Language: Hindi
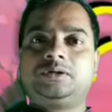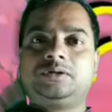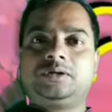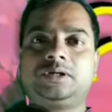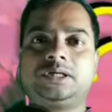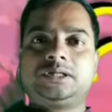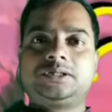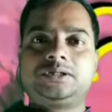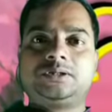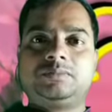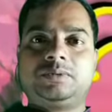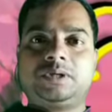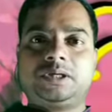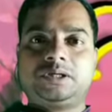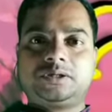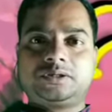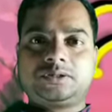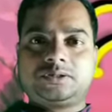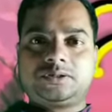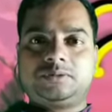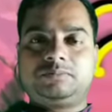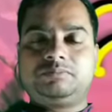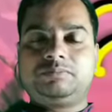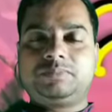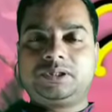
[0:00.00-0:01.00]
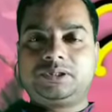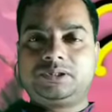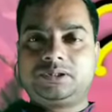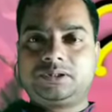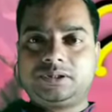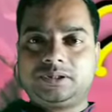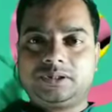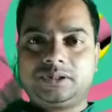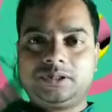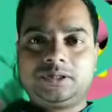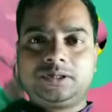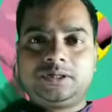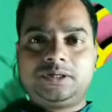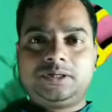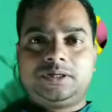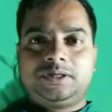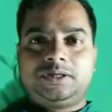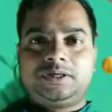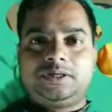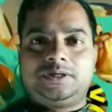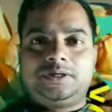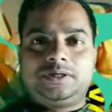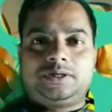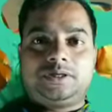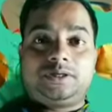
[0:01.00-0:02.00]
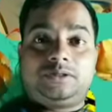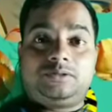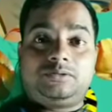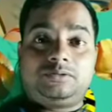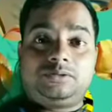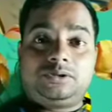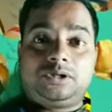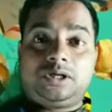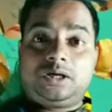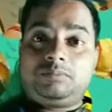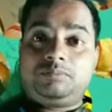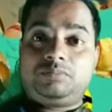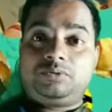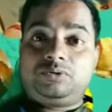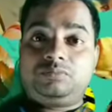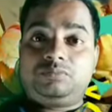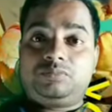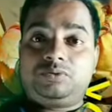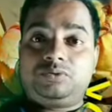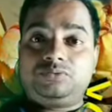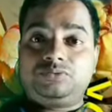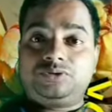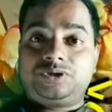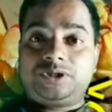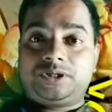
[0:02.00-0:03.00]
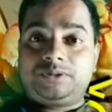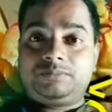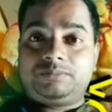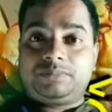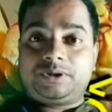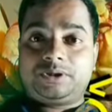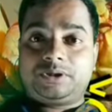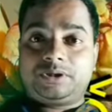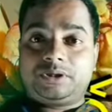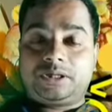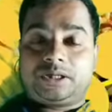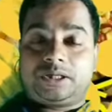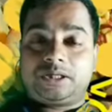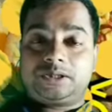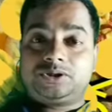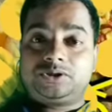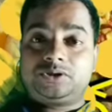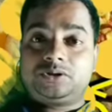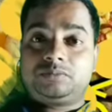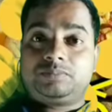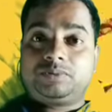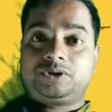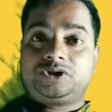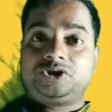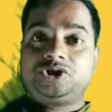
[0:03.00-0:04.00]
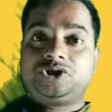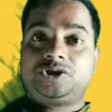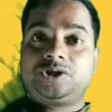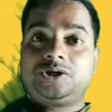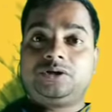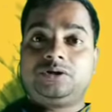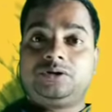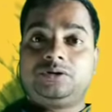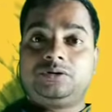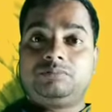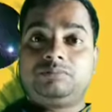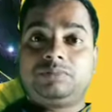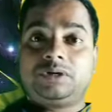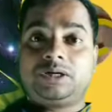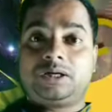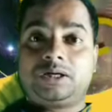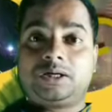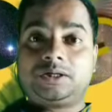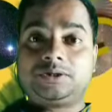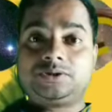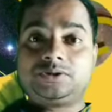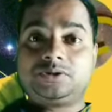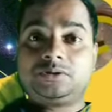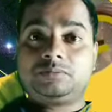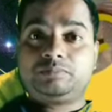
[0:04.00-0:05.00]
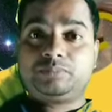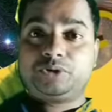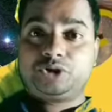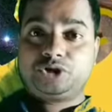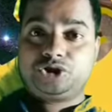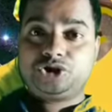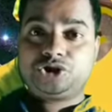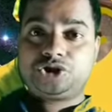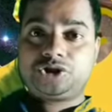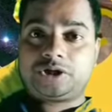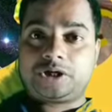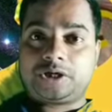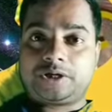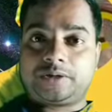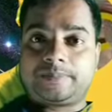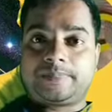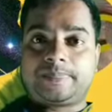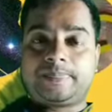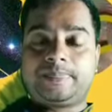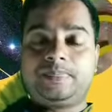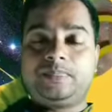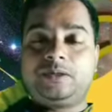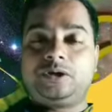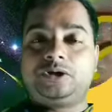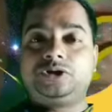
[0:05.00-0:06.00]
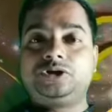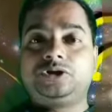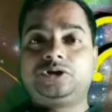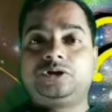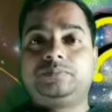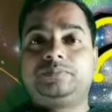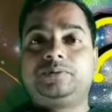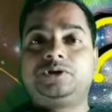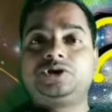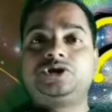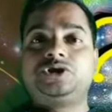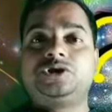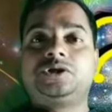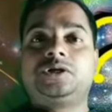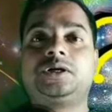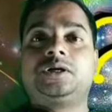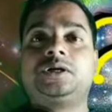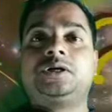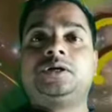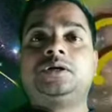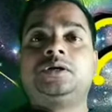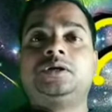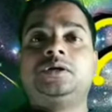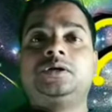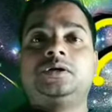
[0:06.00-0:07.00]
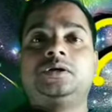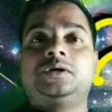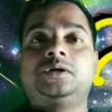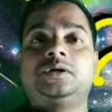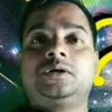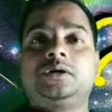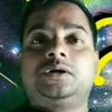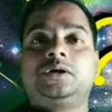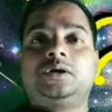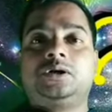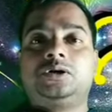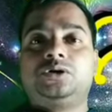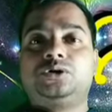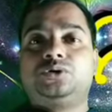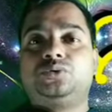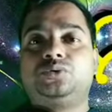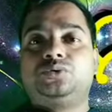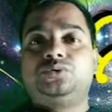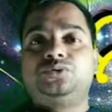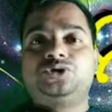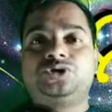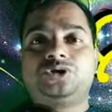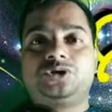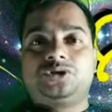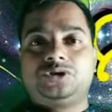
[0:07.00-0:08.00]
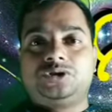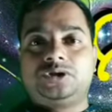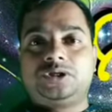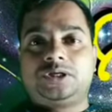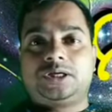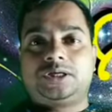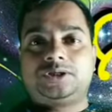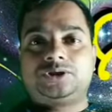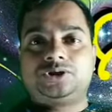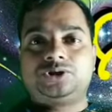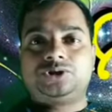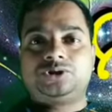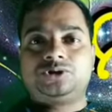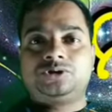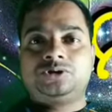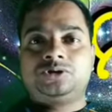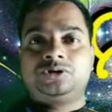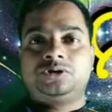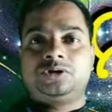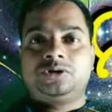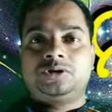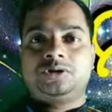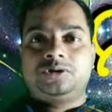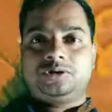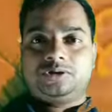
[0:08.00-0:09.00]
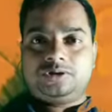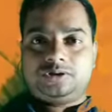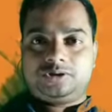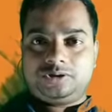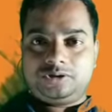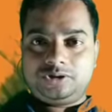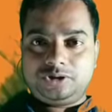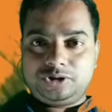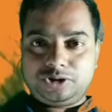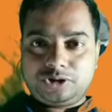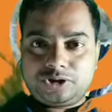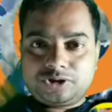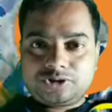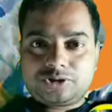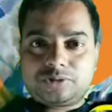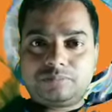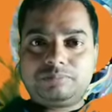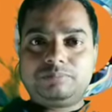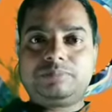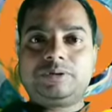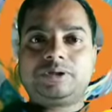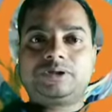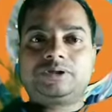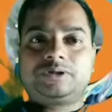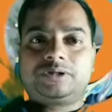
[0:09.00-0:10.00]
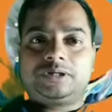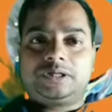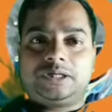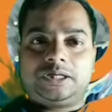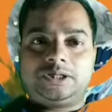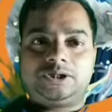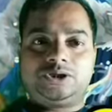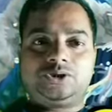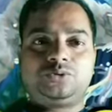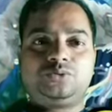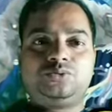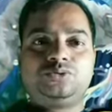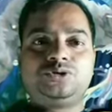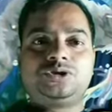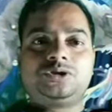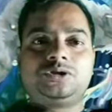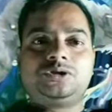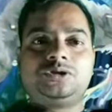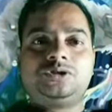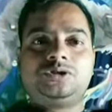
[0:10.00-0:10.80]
मान राशि मान संपर्क कि पूर्व जानवा आज पंचांग आज पंजिका दैनिक पंजिका कौन कौन आज दिन संपर्क आज हूँ